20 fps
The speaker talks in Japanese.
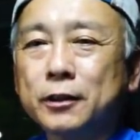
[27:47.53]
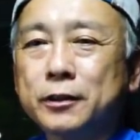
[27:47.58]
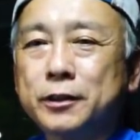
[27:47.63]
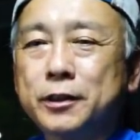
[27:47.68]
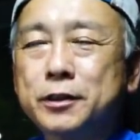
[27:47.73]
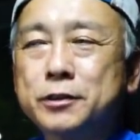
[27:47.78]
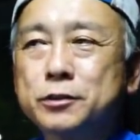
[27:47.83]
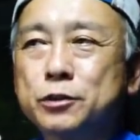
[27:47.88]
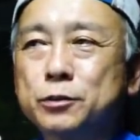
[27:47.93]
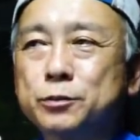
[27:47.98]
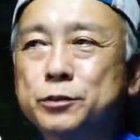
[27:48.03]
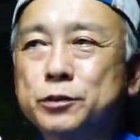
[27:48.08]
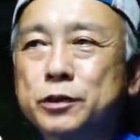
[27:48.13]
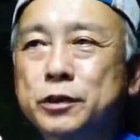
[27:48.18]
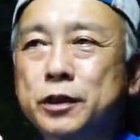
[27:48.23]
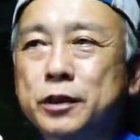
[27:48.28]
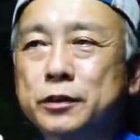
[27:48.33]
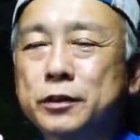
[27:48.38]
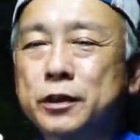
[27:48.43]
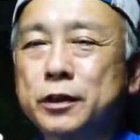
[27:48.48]
レンズの分
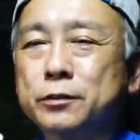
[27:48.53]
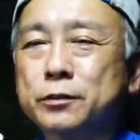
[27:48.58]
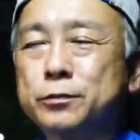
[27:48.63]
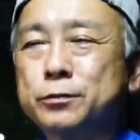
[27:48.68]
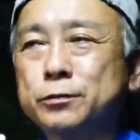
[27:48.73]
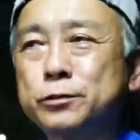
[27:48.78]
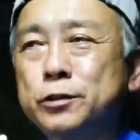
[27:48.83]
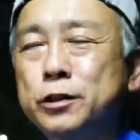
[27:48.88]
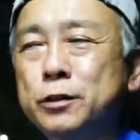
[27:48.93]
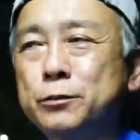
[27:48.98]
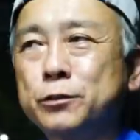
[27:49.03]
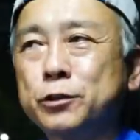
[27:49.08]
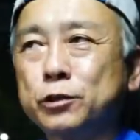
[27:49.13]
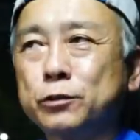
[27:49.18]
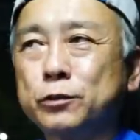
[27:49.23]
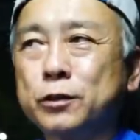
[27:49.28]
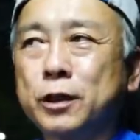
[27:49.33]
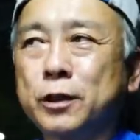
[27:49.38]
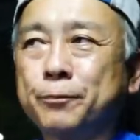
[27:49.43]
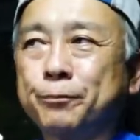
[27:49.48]
解ね、古いも
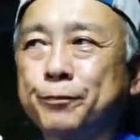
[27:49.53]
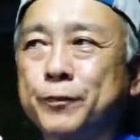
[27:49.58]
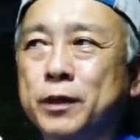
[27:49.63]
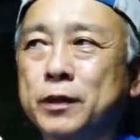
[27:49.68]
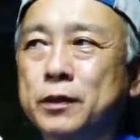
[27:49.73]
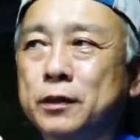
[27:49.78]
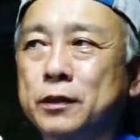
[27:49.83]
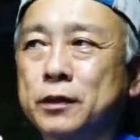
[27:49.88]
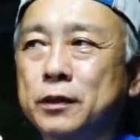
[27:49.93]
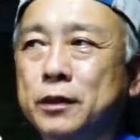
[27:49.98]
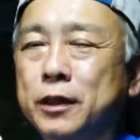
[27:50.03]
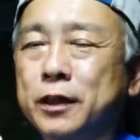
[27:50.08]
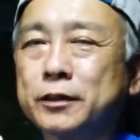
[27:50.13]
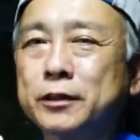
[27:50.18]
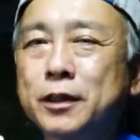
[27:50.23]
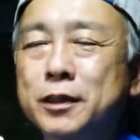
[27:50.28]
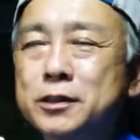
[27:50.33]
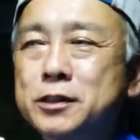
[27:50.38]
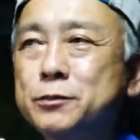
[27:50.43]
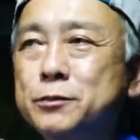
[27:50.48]
のは、
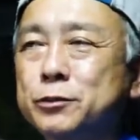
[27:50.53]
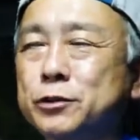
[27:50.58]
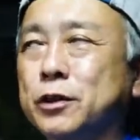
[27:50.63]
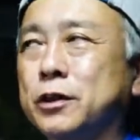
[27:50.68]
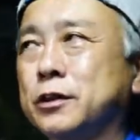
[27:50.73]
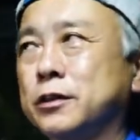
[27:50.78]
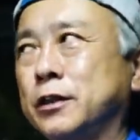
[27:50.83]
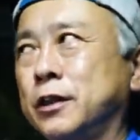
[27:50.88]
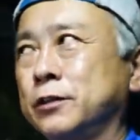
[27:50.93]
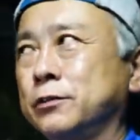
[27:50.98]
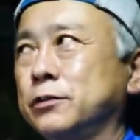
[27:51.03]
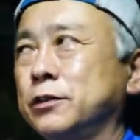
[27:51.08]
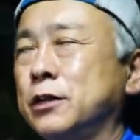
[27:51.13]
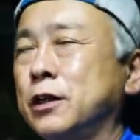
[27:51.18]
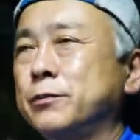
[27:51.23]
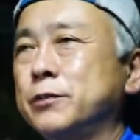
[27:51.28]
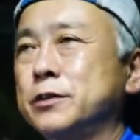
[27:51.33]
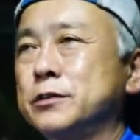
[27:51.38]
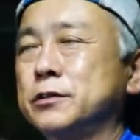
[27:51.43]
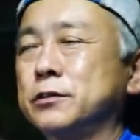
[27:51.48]
えー、新しいものは、あの、
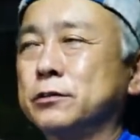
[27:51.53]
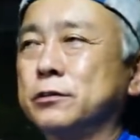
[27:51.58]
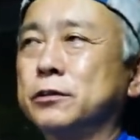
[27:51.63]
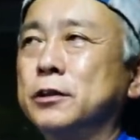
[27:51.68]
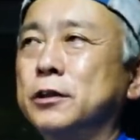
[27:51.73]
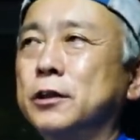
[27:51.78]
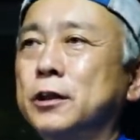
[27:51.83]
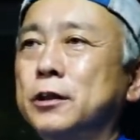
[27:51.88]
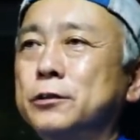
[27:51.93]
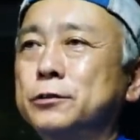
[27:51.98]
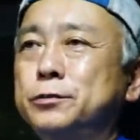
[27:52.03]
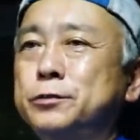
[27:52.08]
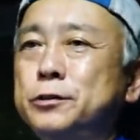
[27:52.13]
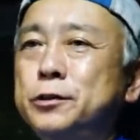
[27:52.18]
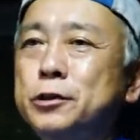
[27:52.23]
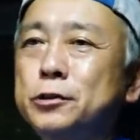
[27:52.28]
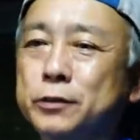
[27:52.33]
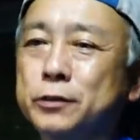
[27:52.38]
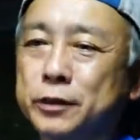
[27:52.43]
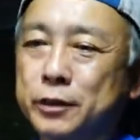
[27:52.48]
ダメですけど、
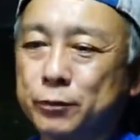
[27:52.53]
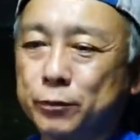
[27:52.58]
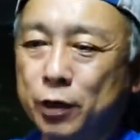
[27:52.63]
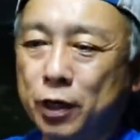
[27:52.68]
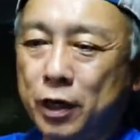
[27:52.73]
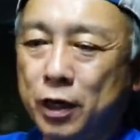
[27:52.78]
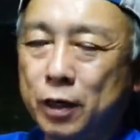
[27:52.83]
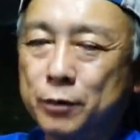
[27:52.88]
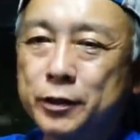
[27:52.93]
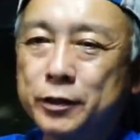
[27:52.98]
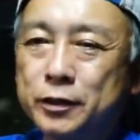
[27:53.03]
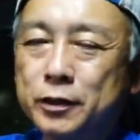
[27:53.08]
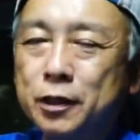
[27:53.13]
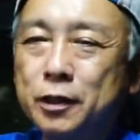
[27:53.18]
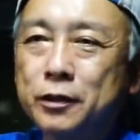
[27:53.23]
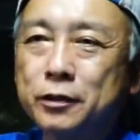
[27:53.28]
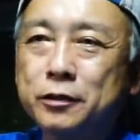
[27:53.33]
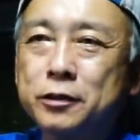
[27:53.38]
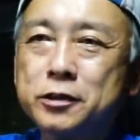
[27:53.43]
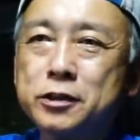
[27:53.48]
古いのはね、もうはめ
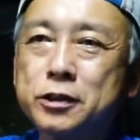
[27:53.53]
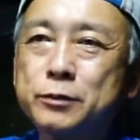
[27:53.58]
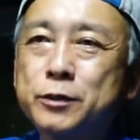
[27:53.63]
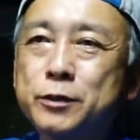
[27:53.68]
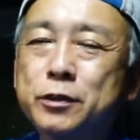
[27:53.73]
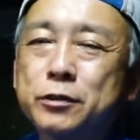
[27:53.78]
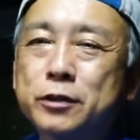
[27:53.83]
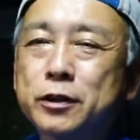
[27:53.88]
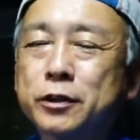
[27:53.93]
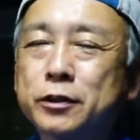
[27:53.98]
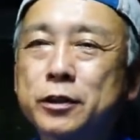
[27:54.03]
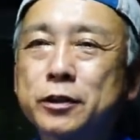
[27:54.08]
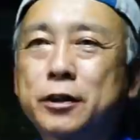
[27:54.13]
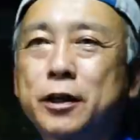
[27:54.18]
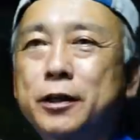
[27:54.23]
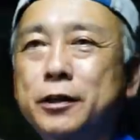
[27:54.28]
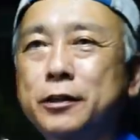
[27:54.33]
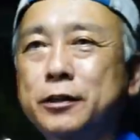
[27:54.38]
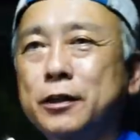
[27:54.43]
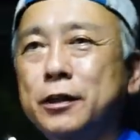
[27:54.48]
ていって締めるだけで、
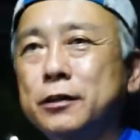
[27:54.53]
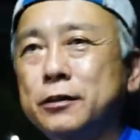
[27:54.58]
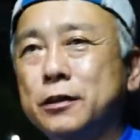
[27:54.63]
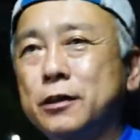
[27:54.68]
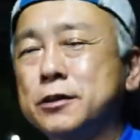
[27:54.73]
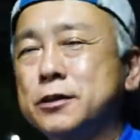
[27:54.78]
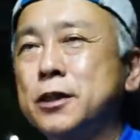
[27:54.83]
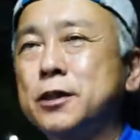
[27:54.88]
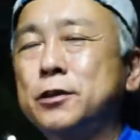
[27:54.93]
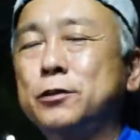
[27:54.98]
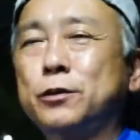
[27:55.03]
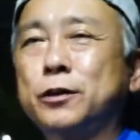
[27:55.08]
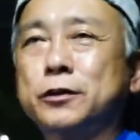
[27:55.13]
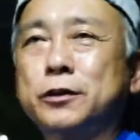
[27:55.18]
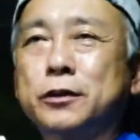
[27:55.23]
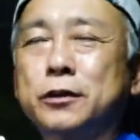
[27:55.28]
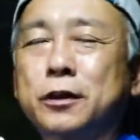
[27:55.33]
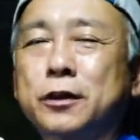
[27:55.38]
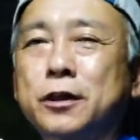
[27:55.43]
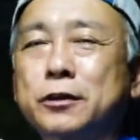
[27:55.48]
大体ね、精度が
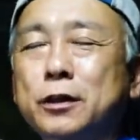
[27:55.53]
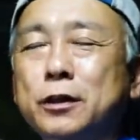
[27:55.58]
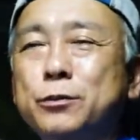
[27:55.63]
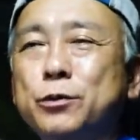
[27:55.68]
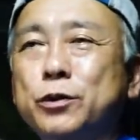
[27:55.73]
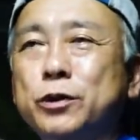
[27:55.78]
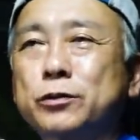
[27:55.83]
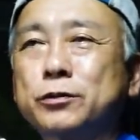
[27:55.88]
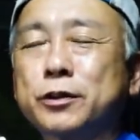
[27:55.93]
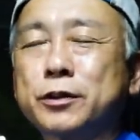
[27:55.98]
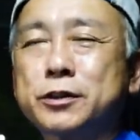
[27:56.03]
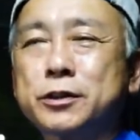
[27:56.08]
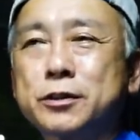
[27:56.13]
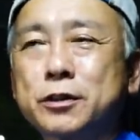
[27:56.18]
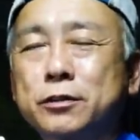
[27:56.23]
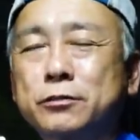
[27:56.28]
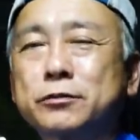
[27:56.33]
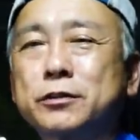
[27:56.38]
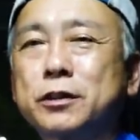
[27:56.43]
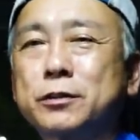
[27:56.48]
出て肩ボケとかし
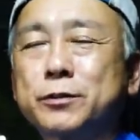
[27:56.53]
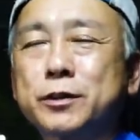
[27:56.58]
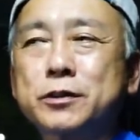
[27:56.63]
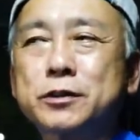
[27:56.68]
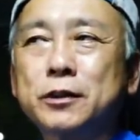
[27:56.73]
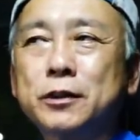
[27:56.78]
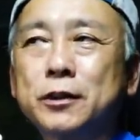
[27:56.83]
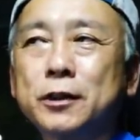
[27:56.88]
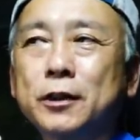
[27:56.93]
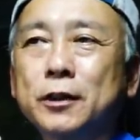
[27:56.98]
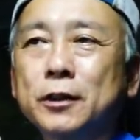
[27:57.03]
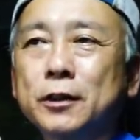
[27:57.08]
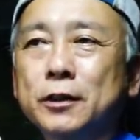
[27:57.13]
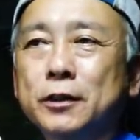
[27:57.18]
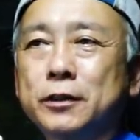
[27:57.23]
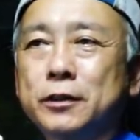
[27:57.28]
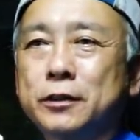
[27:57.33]
なくなります。